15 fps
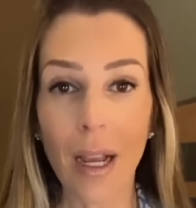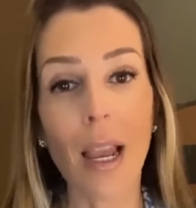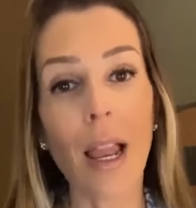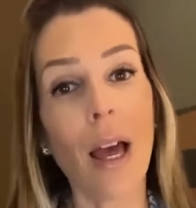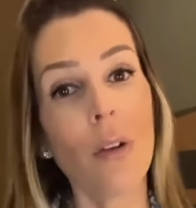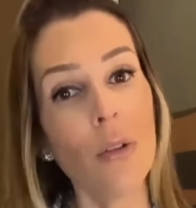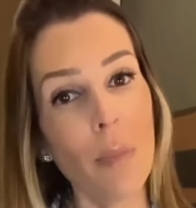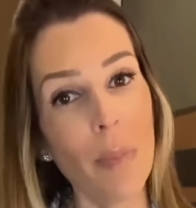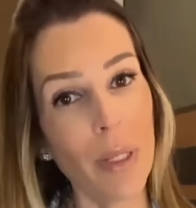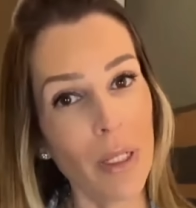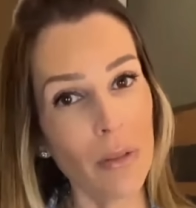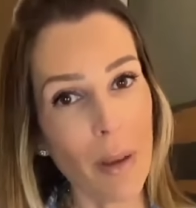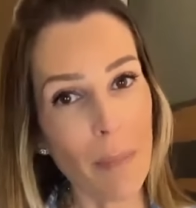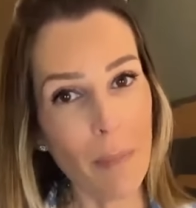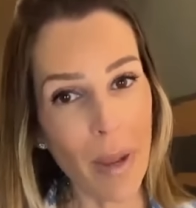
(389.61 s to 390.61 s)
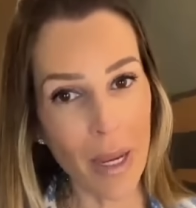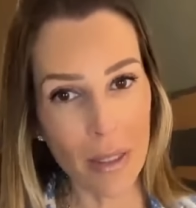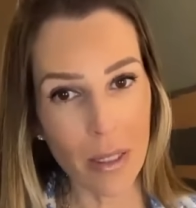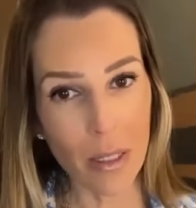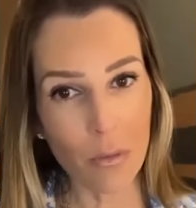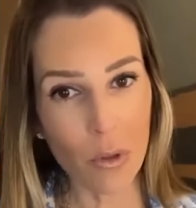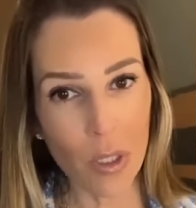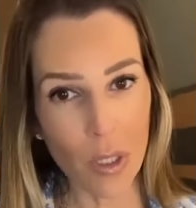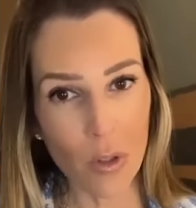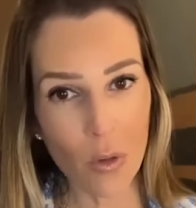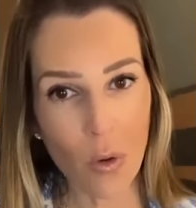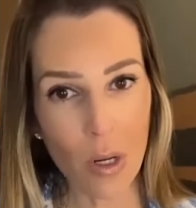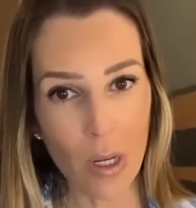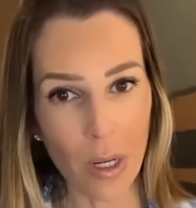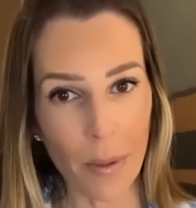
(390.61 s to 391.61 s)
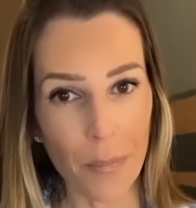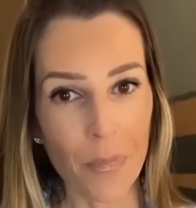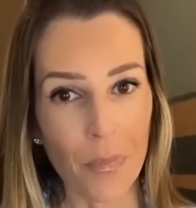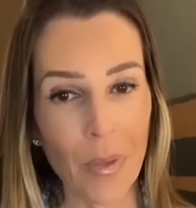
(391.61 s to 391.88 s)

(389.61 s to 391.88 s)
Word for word: claro, dependendo da peça que você escolher.